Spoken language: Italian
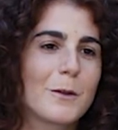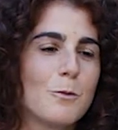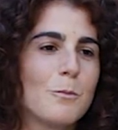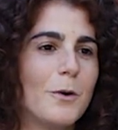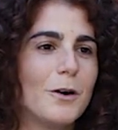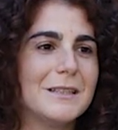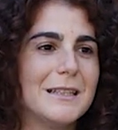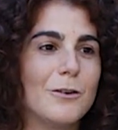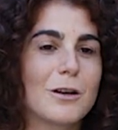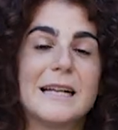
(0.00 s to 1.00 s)
un po'
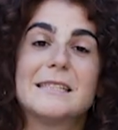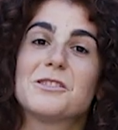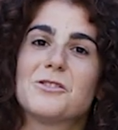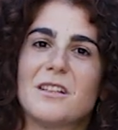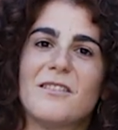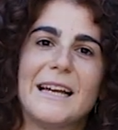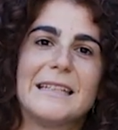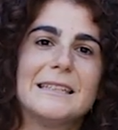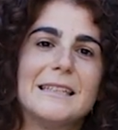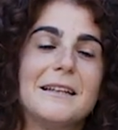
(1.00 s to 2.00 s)
di organizzazione di
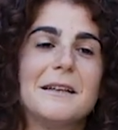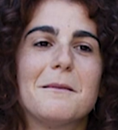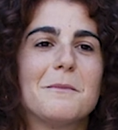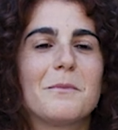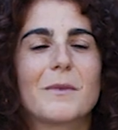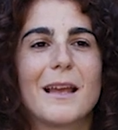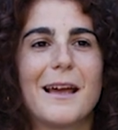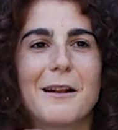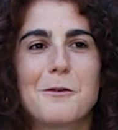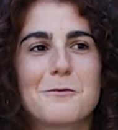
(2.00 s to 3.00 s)
eventi,
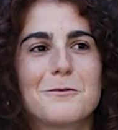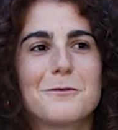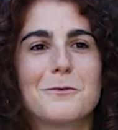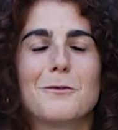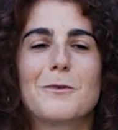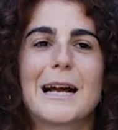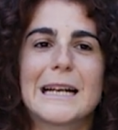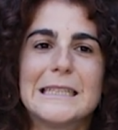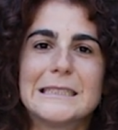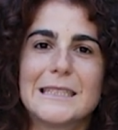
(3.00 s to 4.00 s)
era un, una
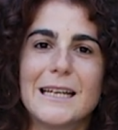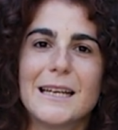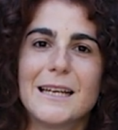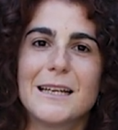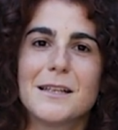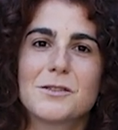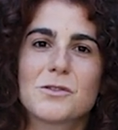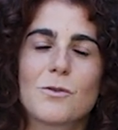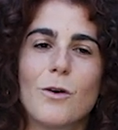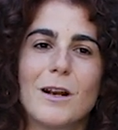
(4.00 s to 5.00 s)
grande
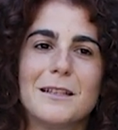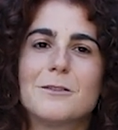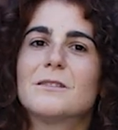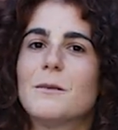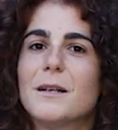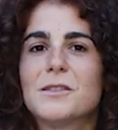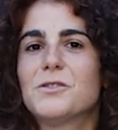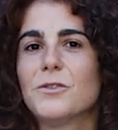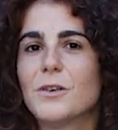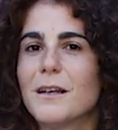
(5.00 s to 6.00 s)
scuola di
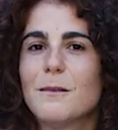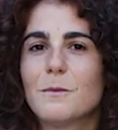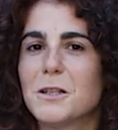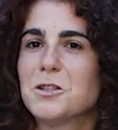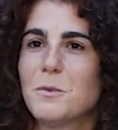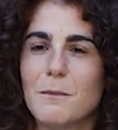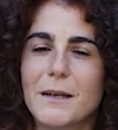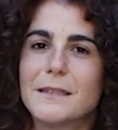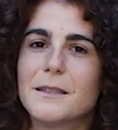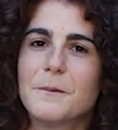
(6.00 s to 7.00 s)
contaminazione
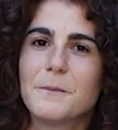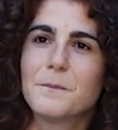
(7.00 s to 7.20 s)
principalmente.